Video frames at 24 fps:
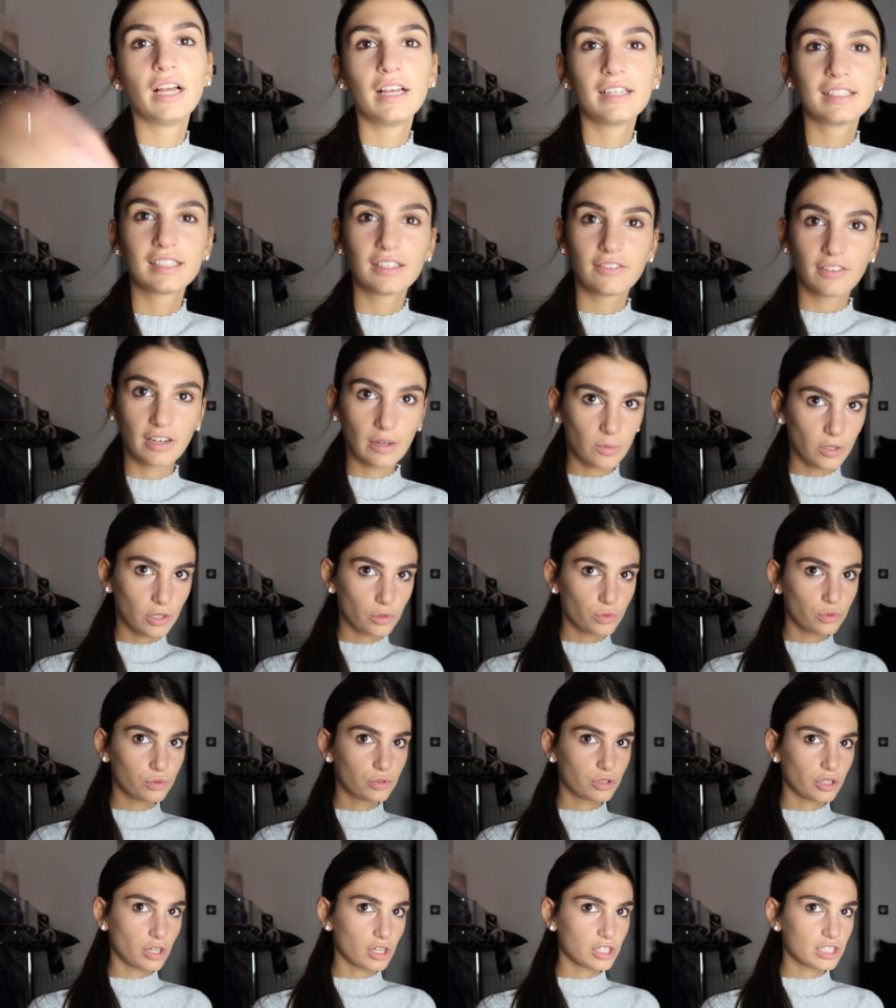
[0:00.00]
C'est vraiment un
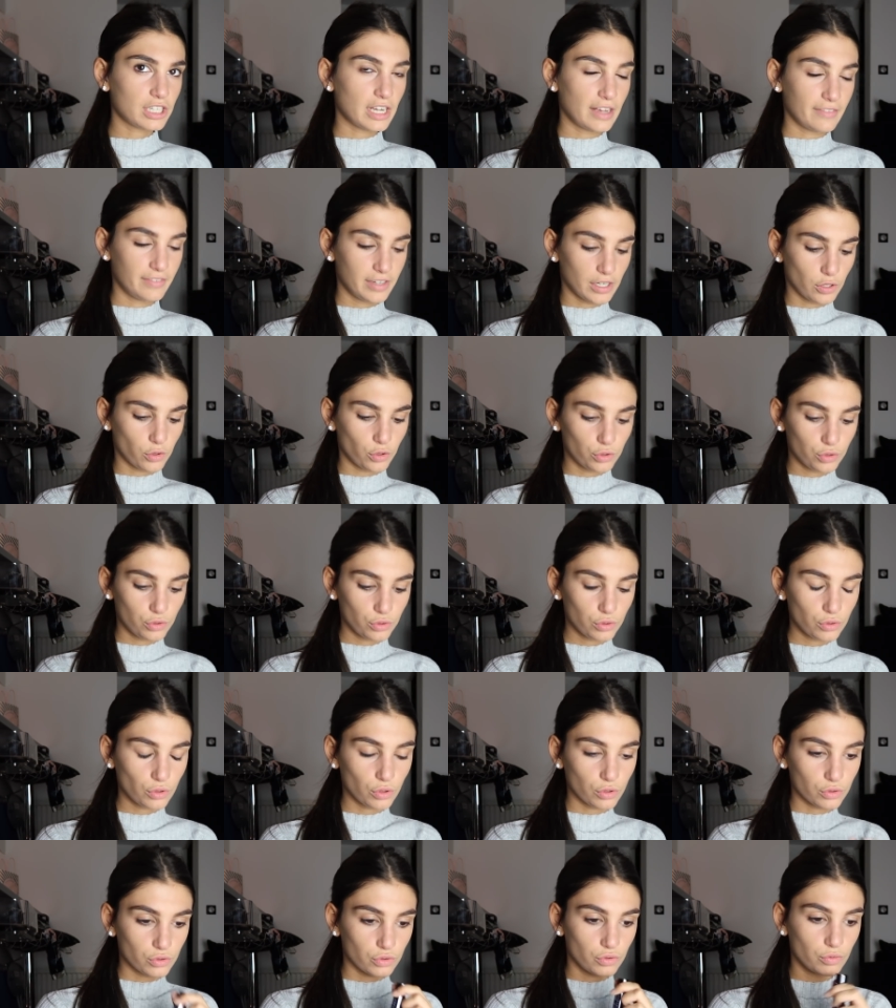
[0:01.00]
coup de cœur, je l'avais reçu
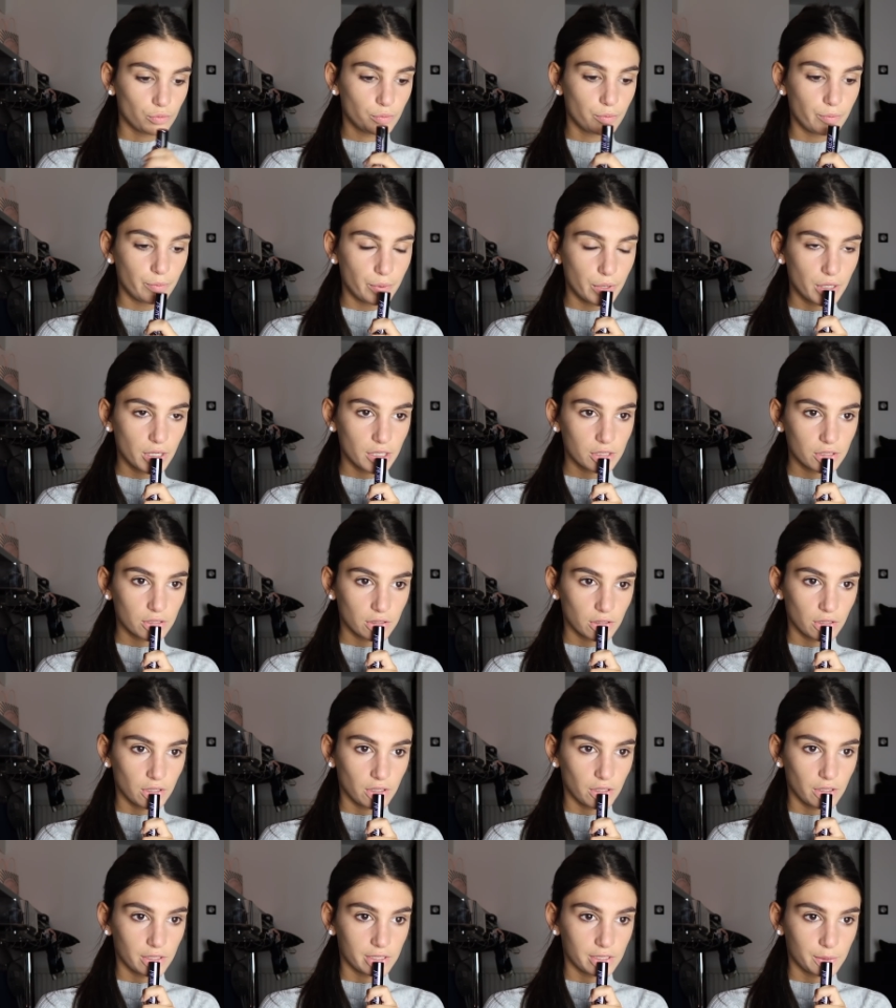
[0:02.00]
dans une box,
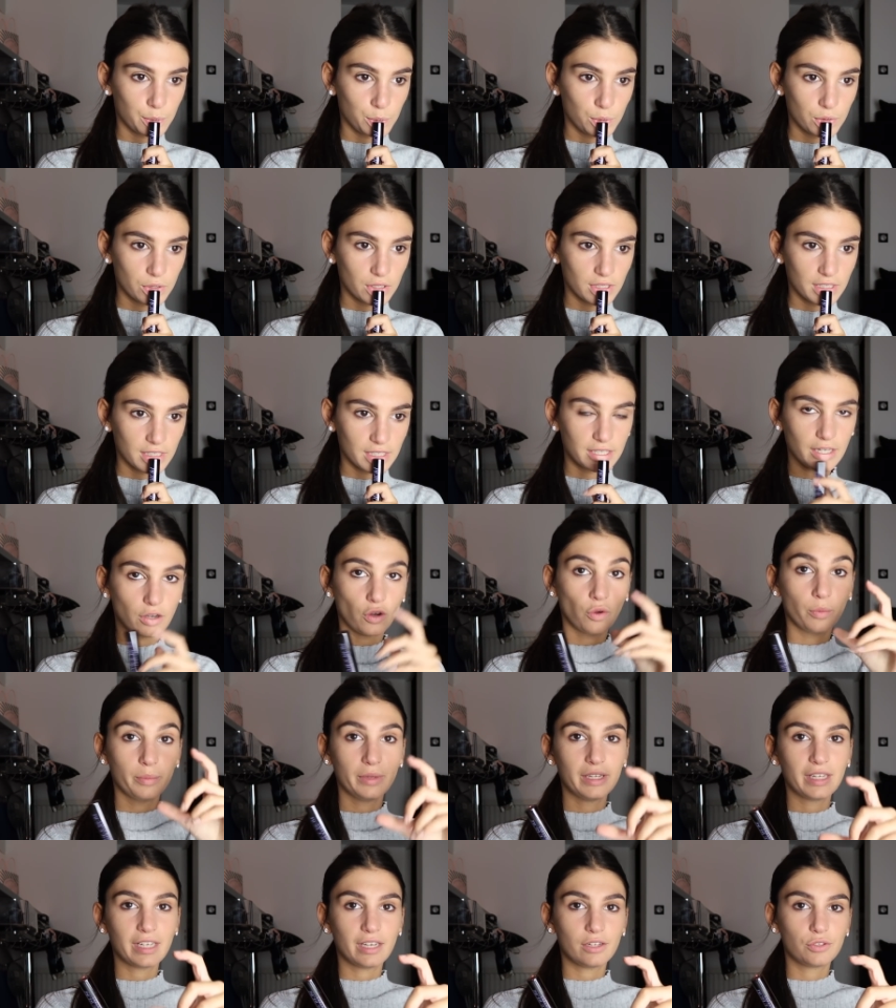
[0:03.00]
euh, je sais plus ce que c'était, en
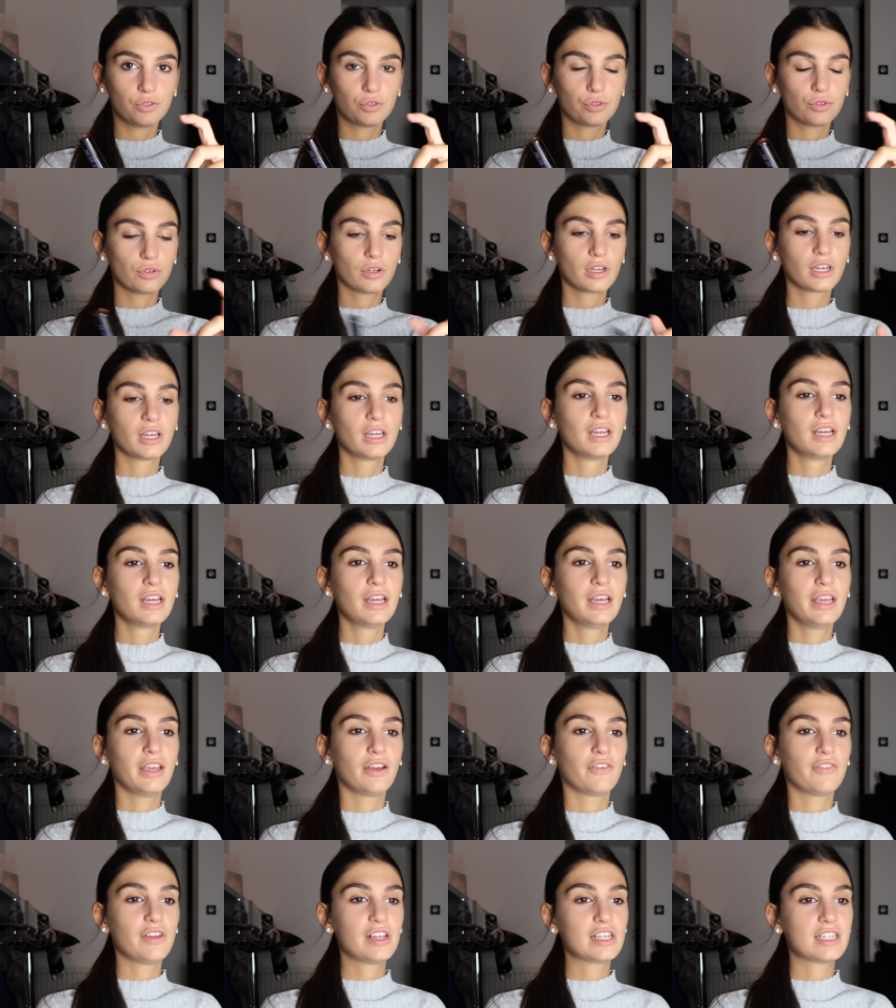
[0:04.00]
miniature.
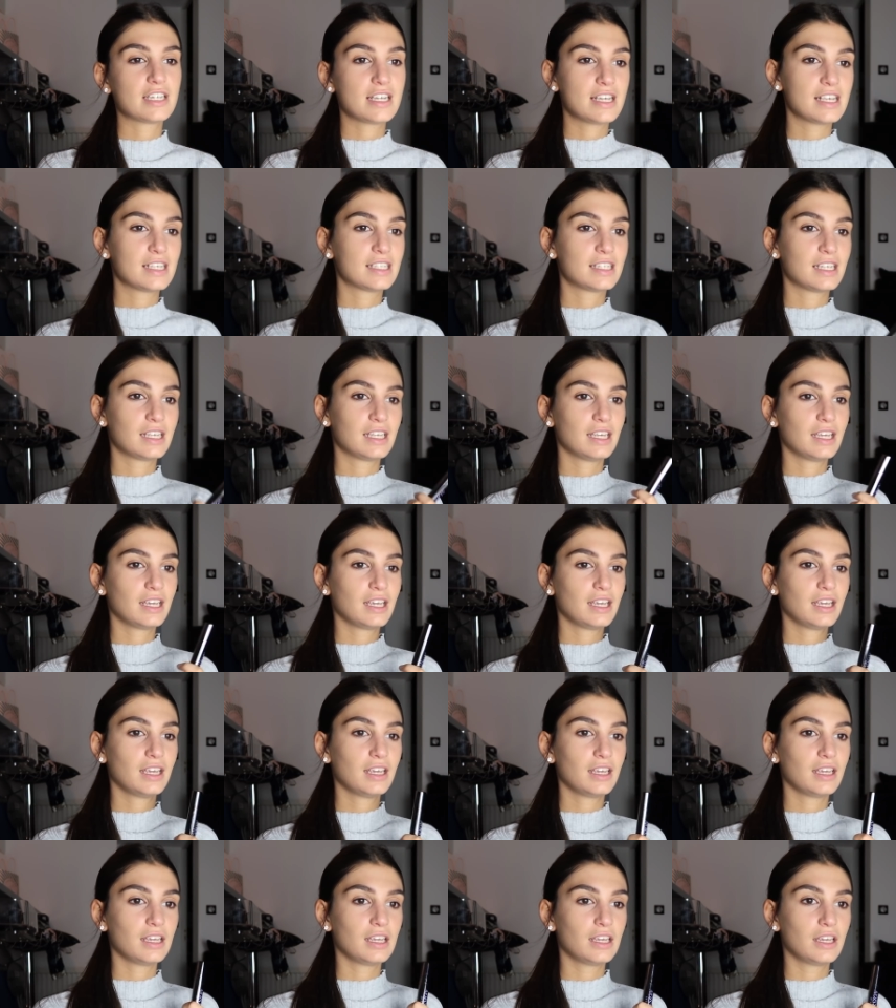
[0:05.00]
Et en fait j'ai
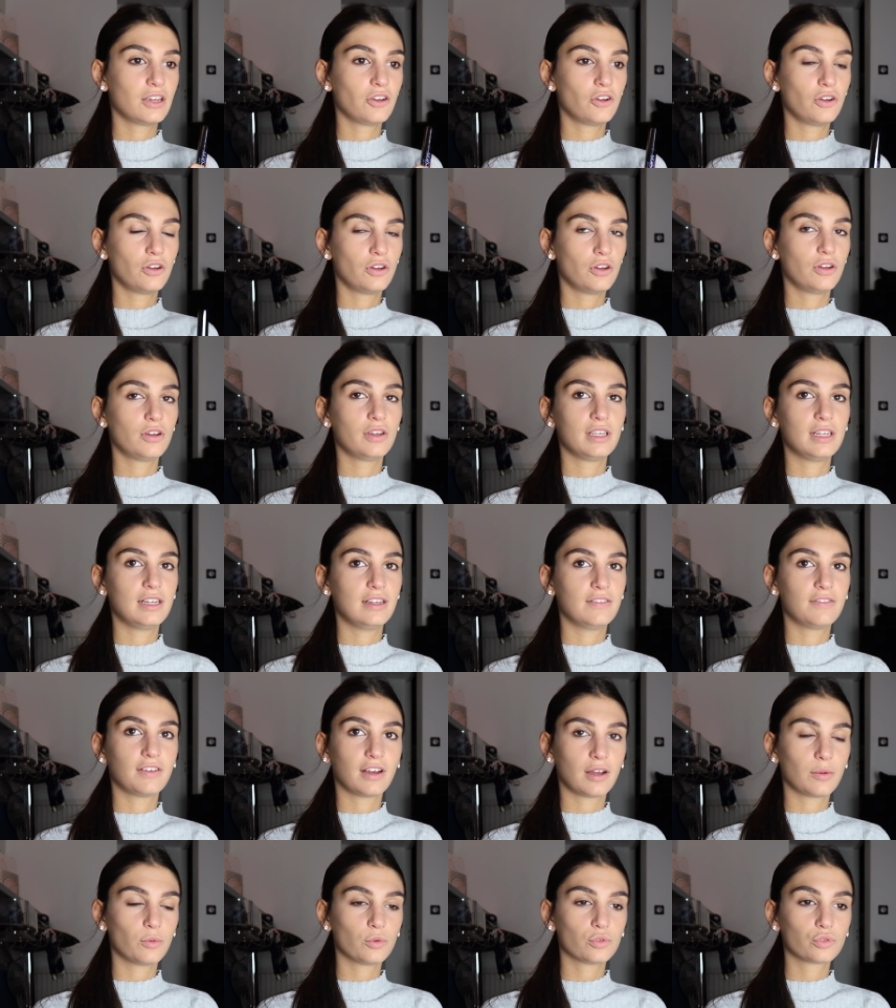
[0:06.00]
essayé et euh, il est
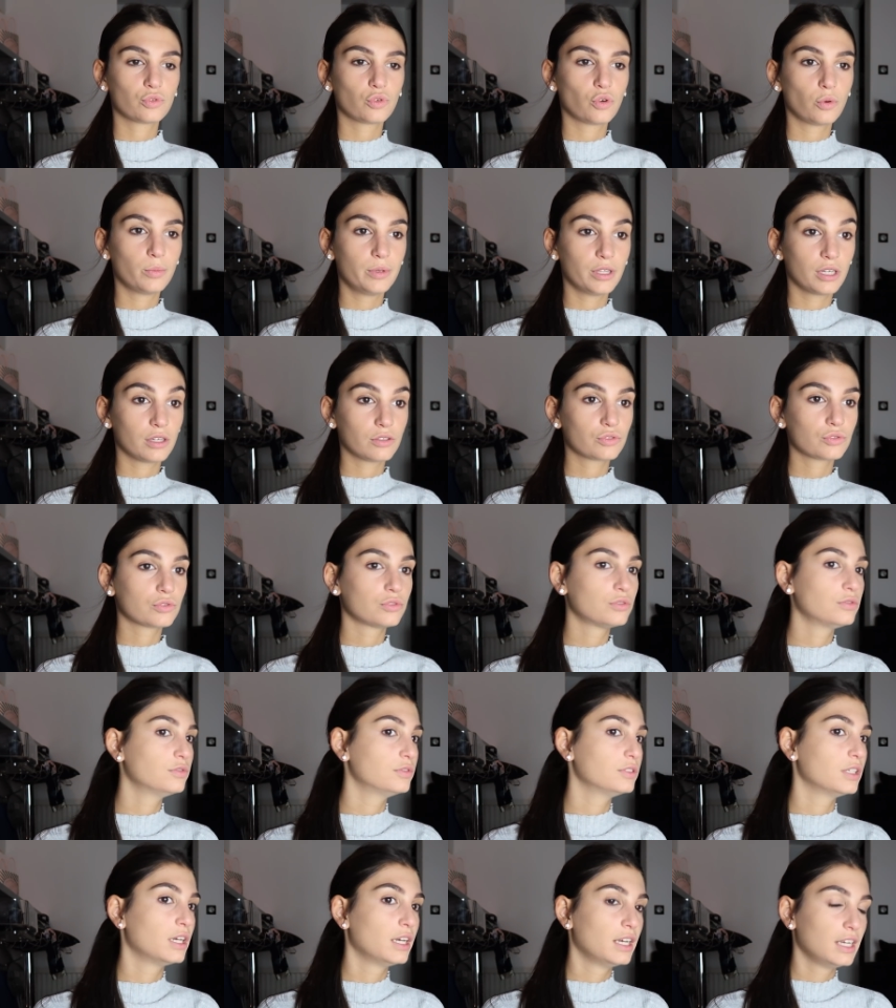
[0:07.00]
vraiment trop bien je trouve.
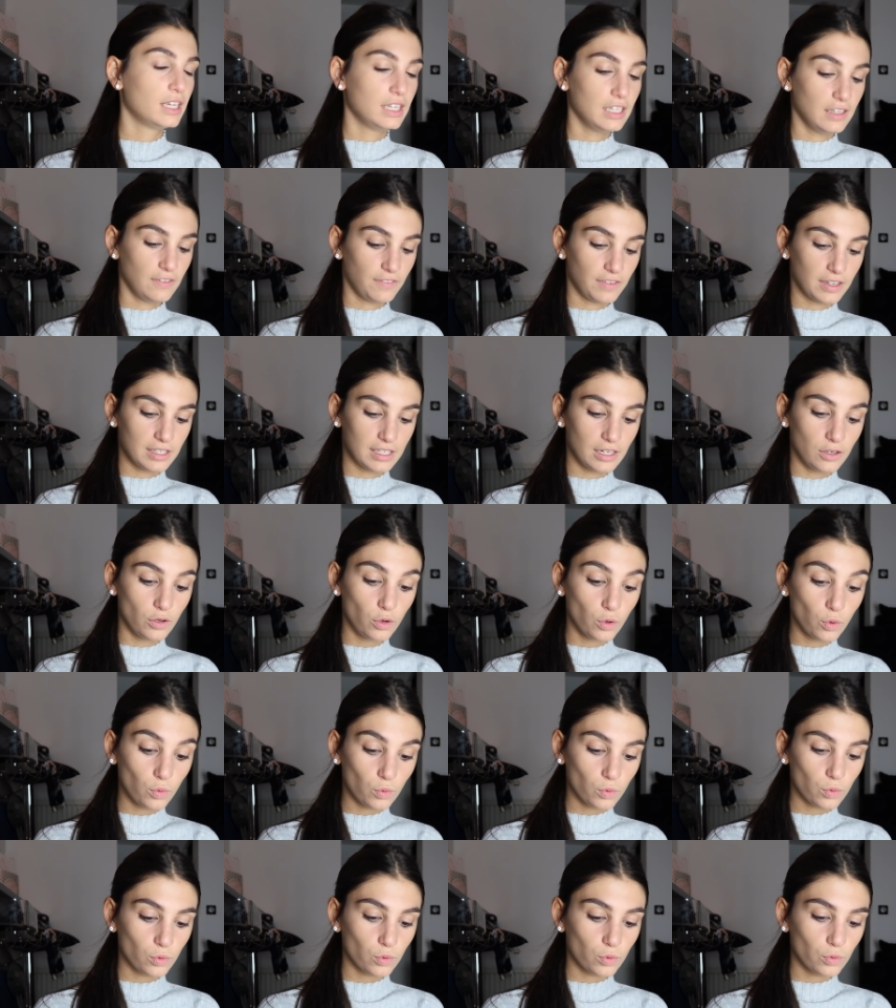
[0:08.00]
Il fait des
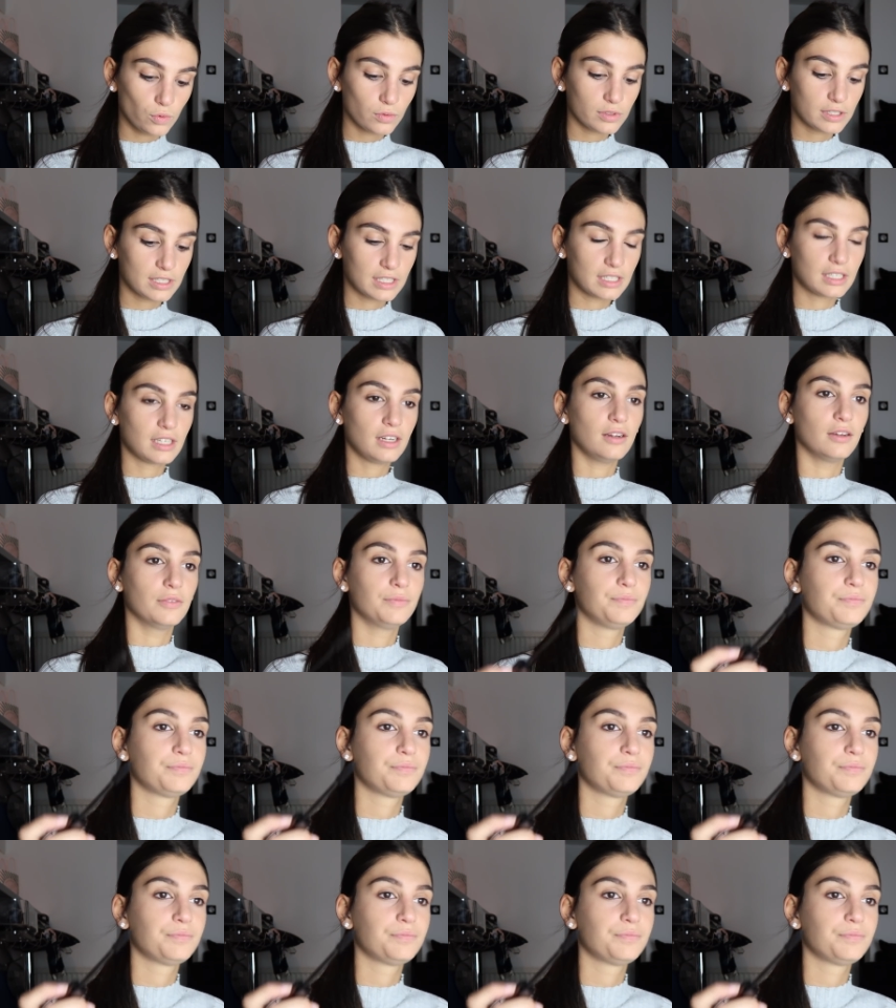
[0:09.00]
longs longs cils.